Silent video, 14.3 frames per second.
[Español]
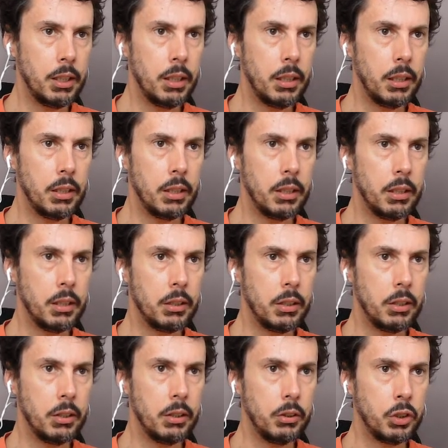eh,
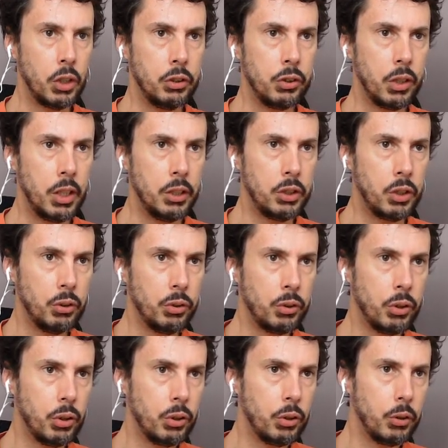Johnson
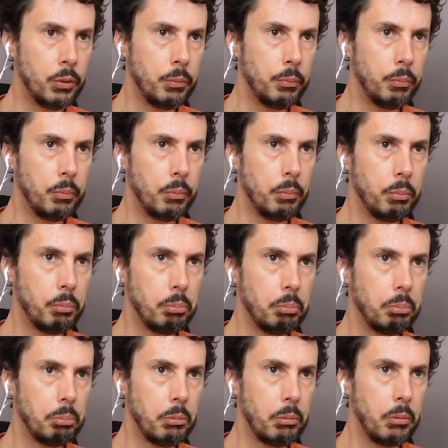Johnson.
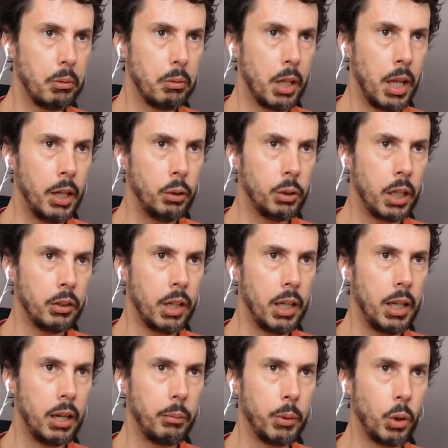Hay otras que
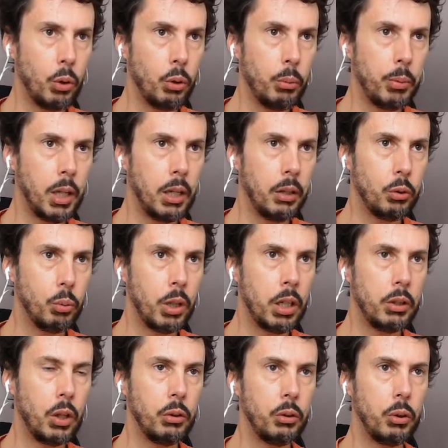a lo mejor no me
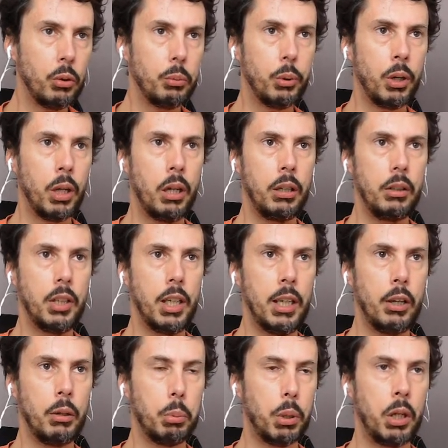suenan tanto por el
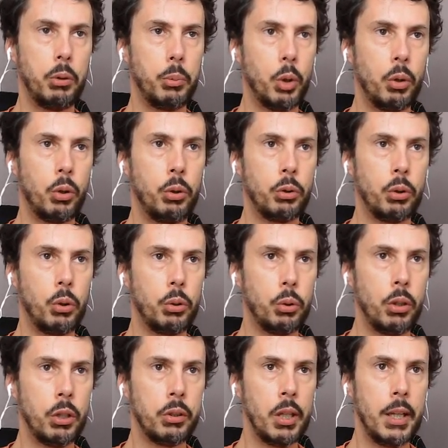ticker porque no me los conozco
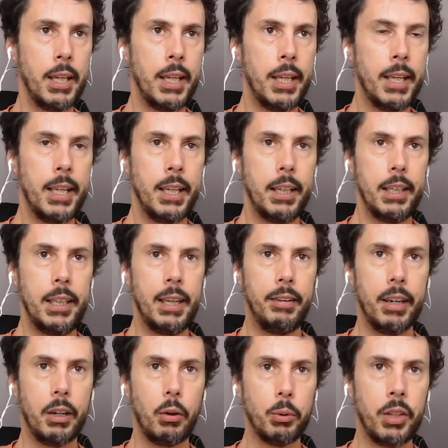todas. Y a
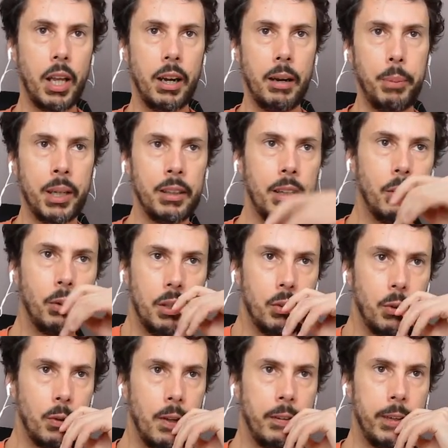ver, ¿cómo está repartido
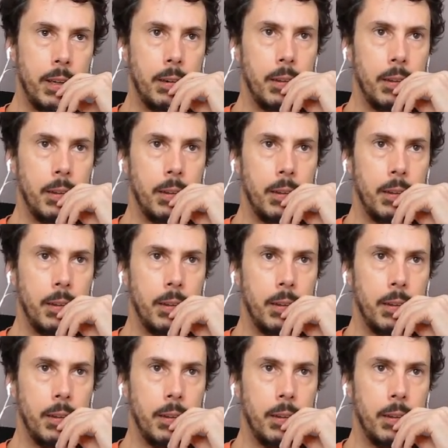esto? A ver.